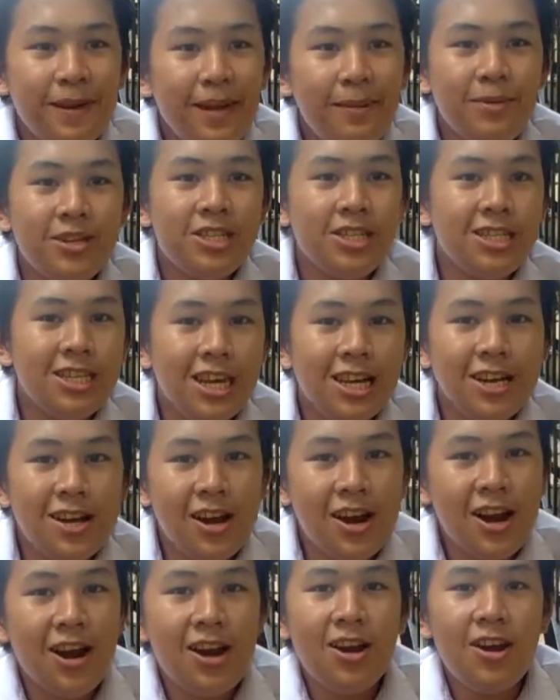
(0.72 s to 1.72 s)
name is Jan
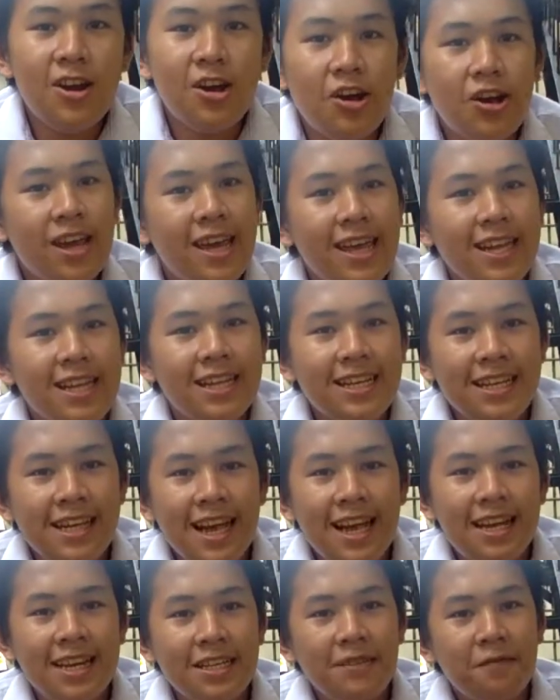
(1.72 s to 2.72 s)
Giancarlo and
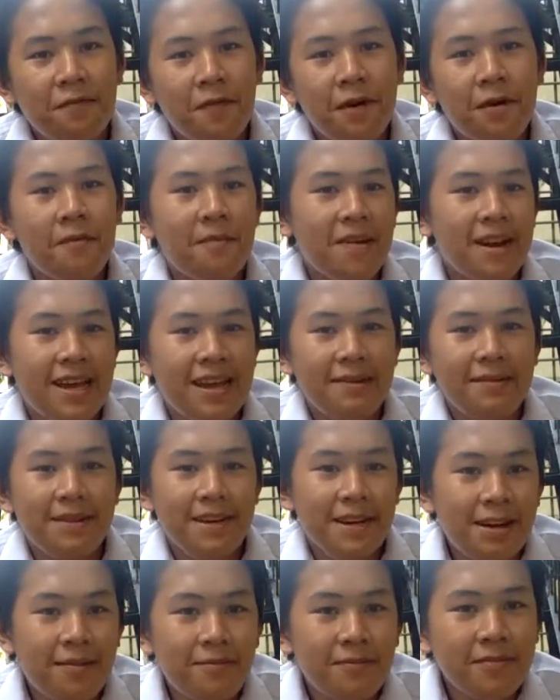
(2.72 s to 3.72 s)
Janet from Lime
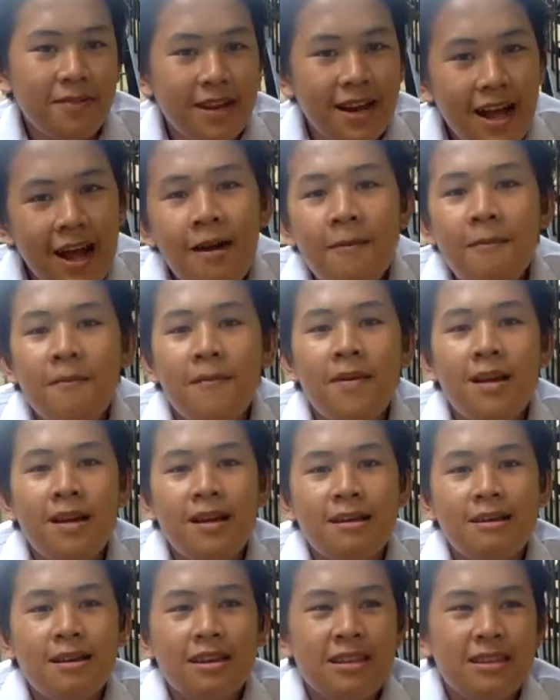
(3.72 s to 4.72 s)
Lab Vlog.
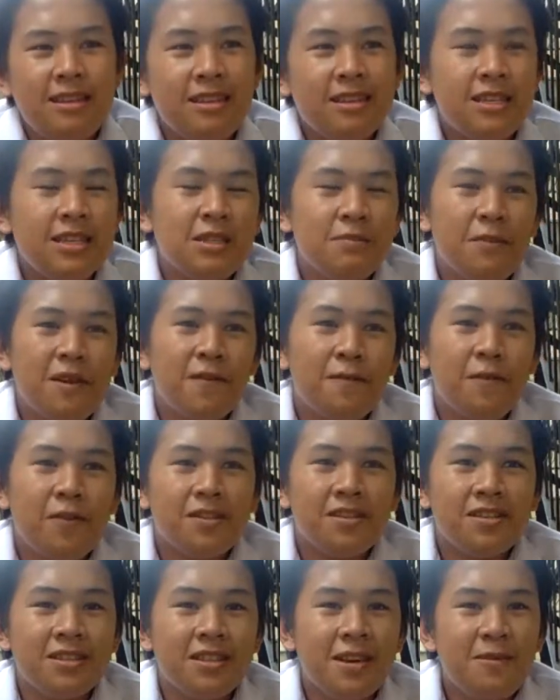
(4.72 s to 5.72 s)
This is my
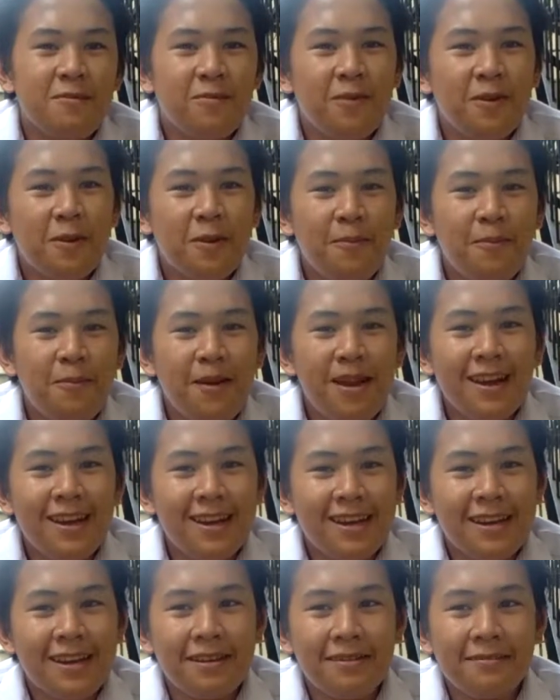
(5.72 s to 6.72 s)
first time vlog.